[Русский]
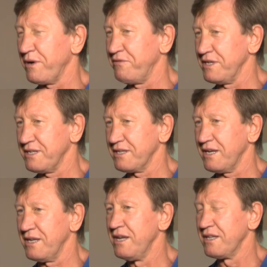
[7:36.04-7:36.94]
Профессия
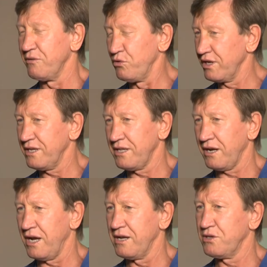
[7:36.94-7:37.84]
это довольно-таки
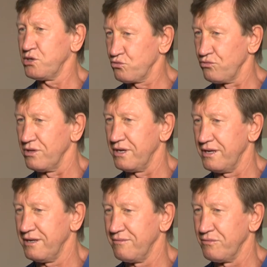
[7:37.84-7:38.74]
такая тяжелая.
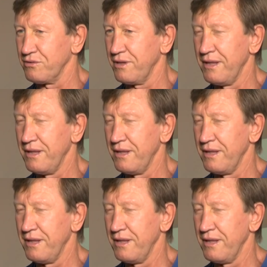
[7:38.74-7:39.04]
Вот.